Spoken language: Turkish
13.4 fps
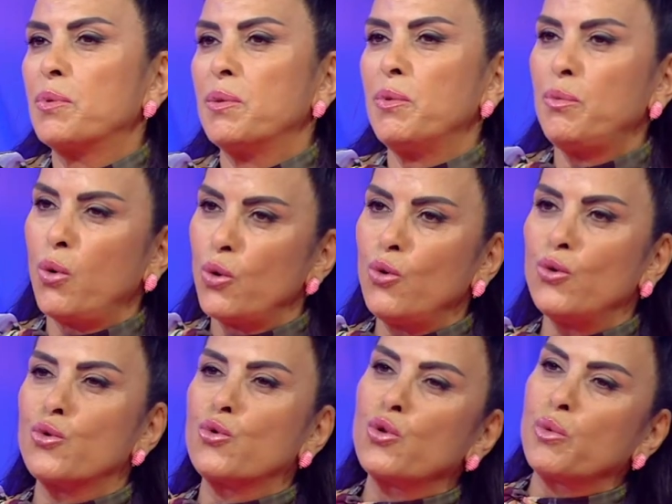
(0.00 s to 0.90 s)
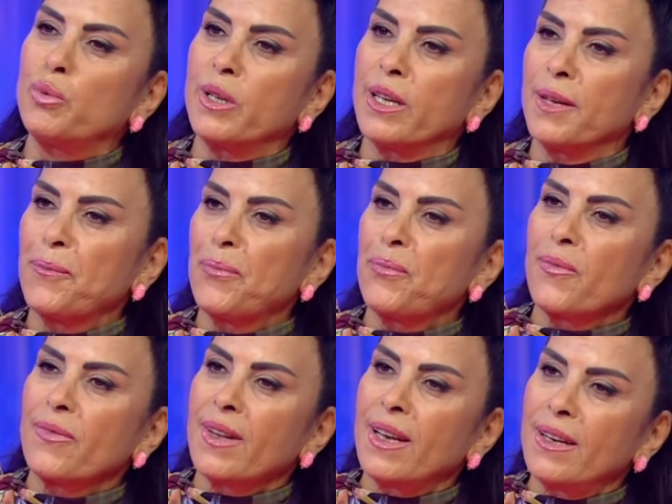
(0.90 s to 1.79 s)
gibi böyle özgür bir
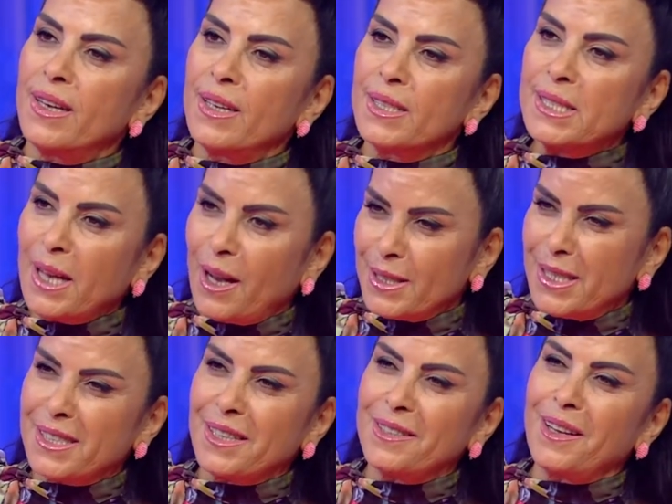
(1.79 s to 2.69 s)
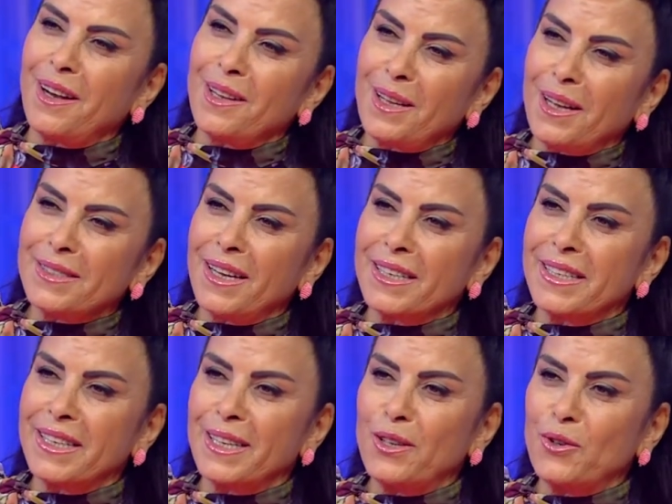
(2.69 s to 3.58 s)
e, sahne Alan
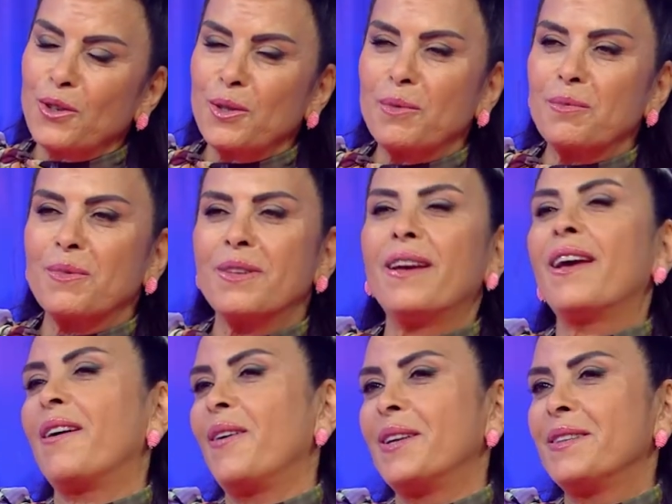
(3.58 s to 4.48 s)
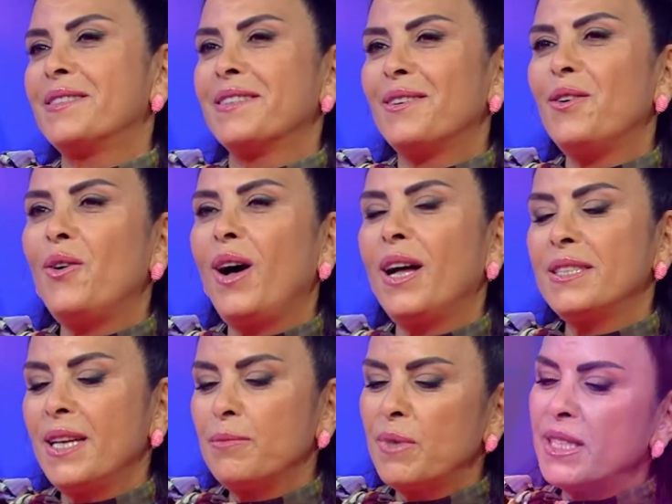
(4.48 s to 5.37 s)
alandan geliyorum. Sınırı belli. Evet. O anlamda